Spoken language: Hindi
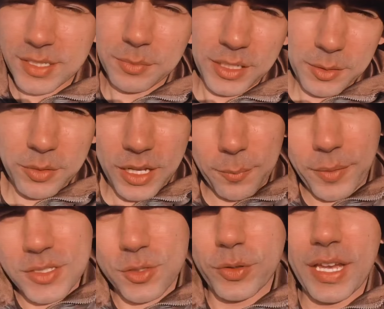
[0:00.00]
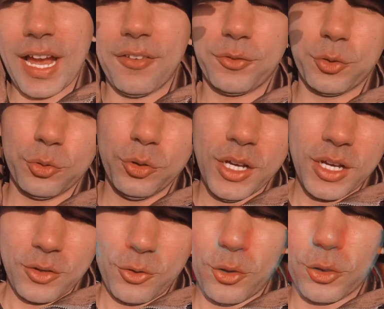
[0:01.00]
वजह से हम नहीं बना पाए सो वी हैव टू
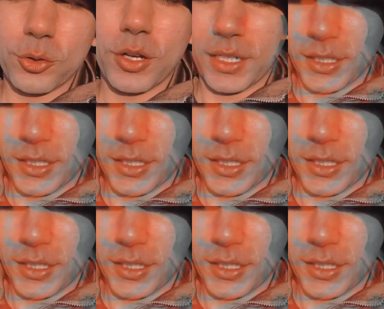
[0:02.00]
गो टू